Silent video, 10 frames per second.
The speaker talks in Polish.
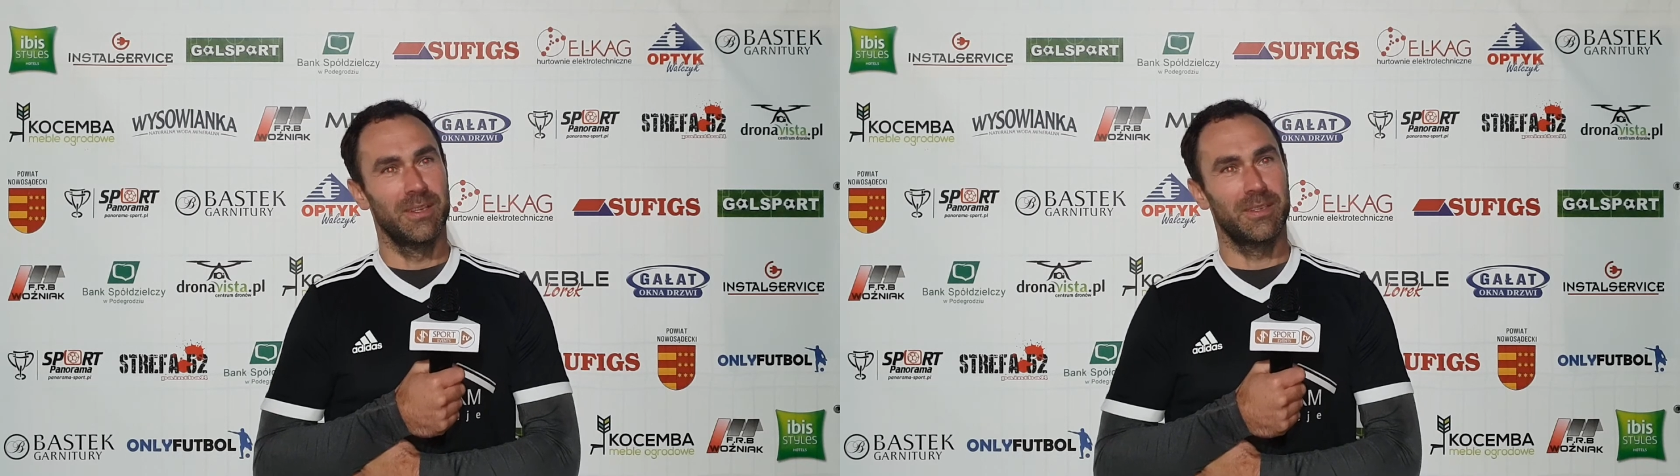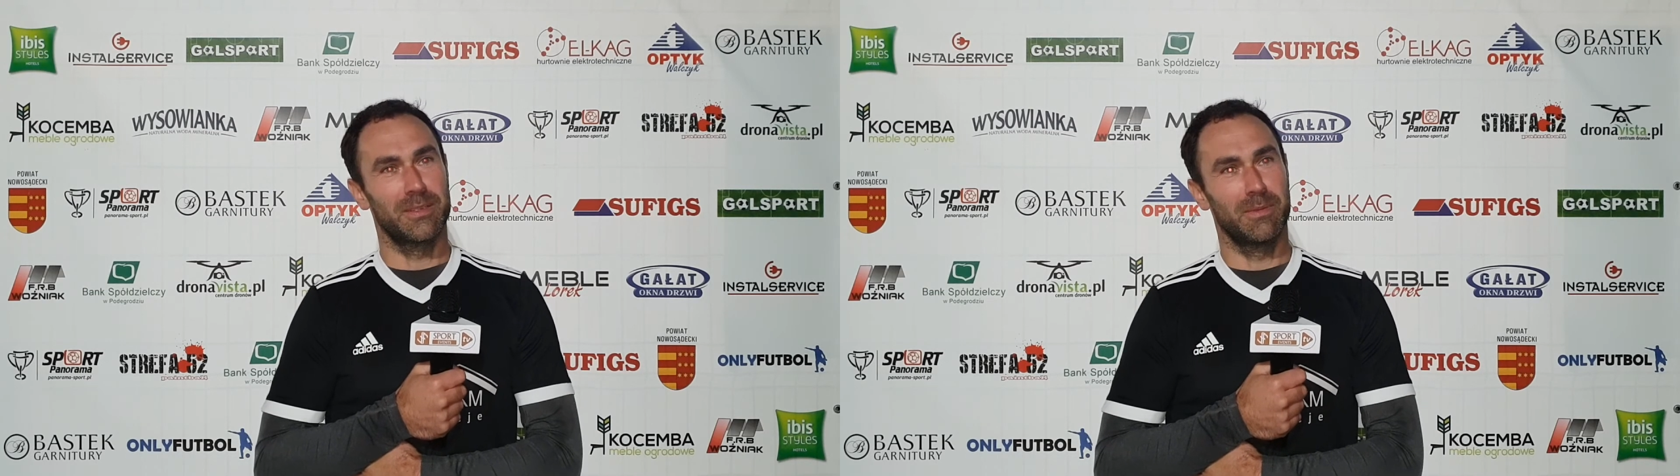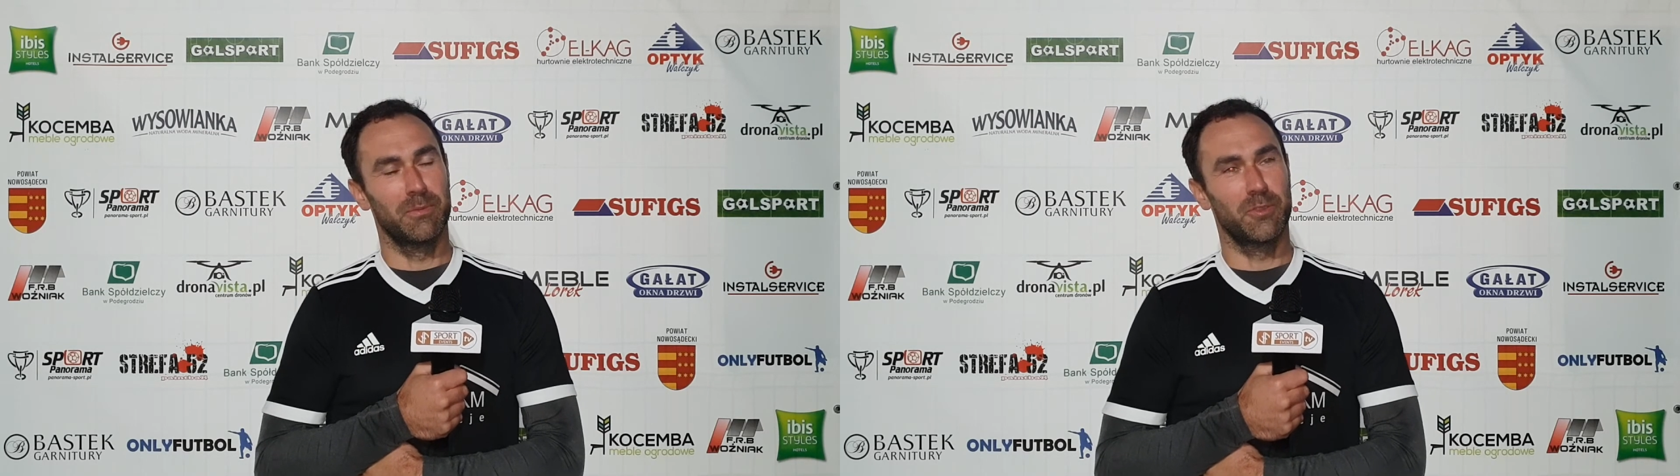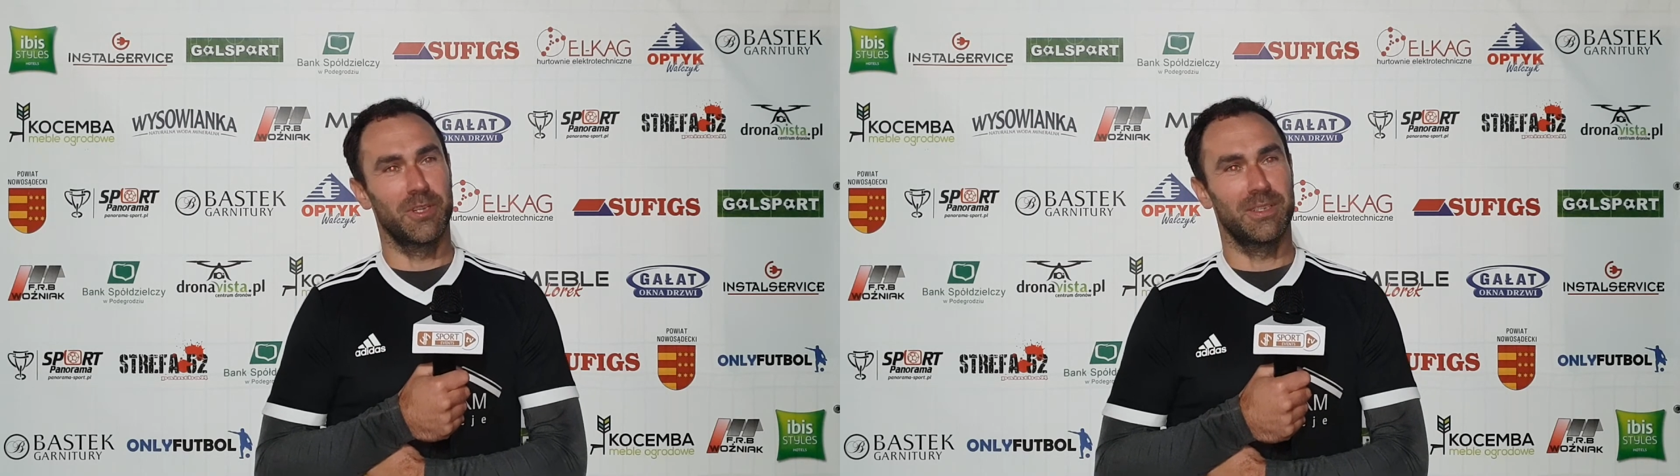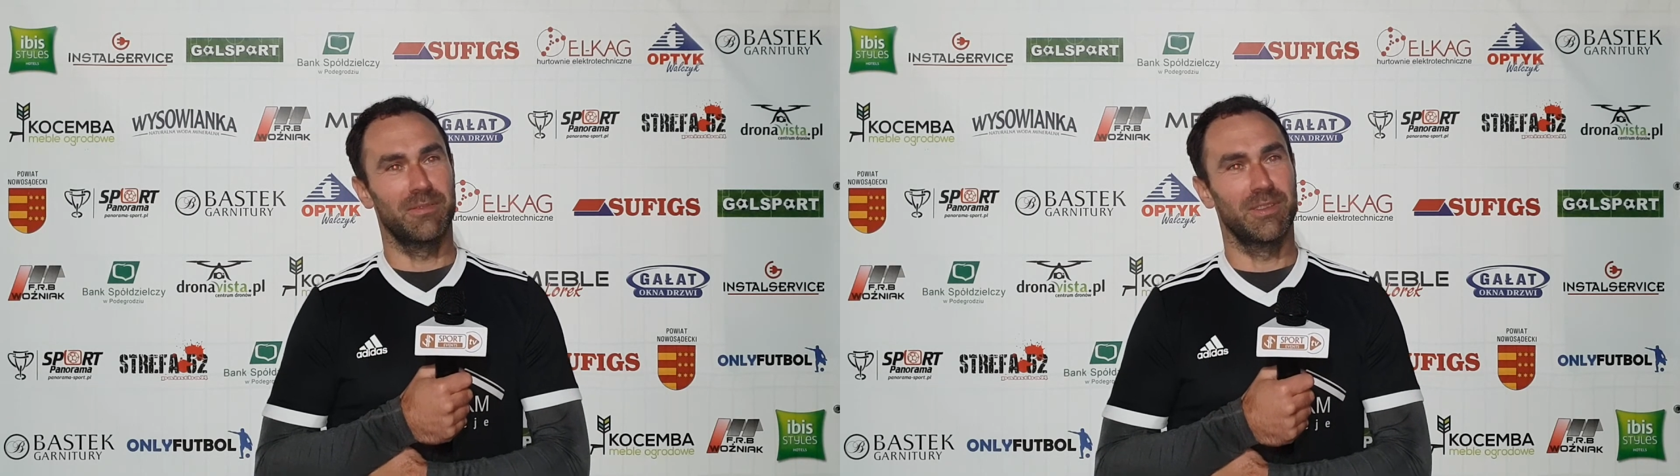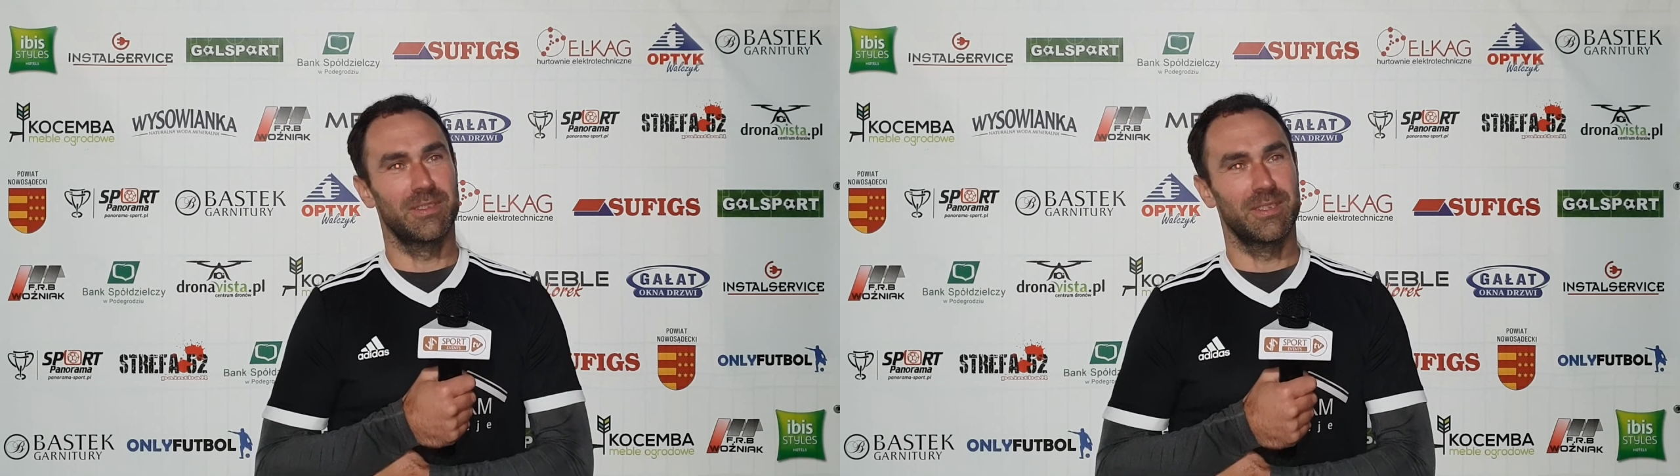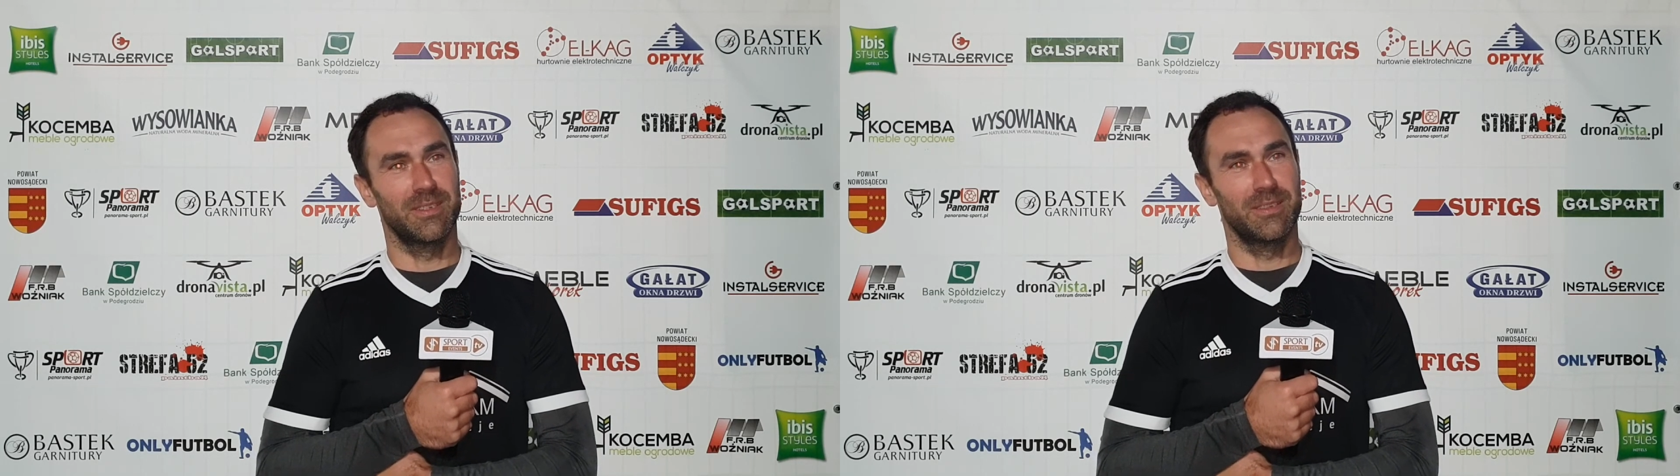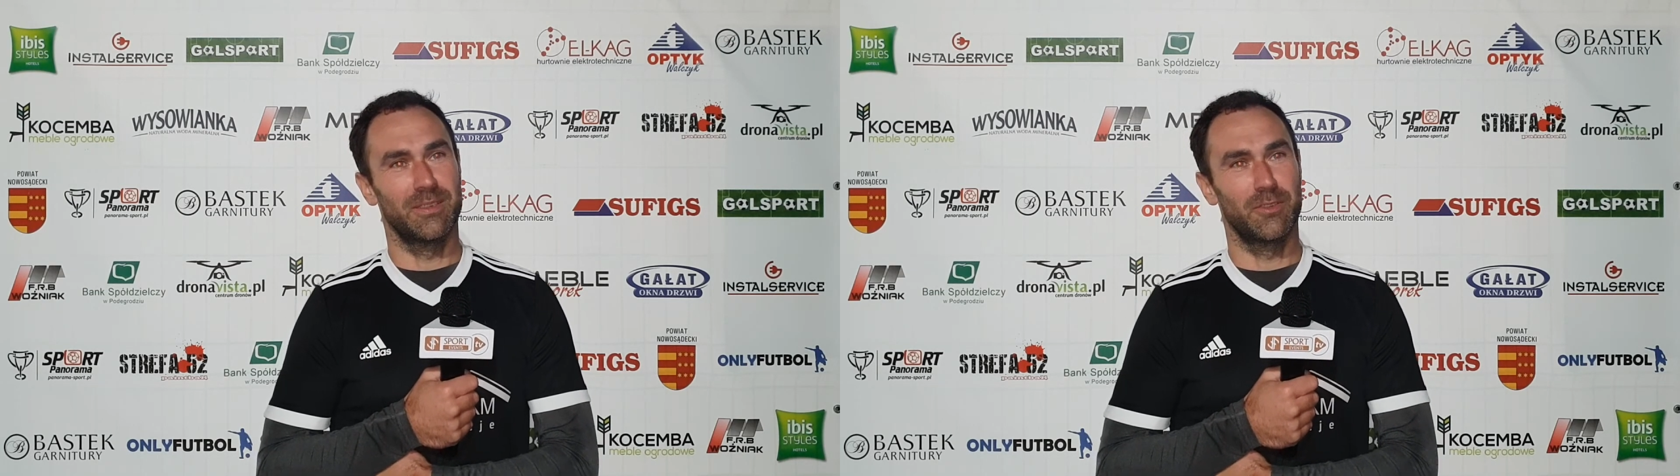teraz mamy 3 lata więcej,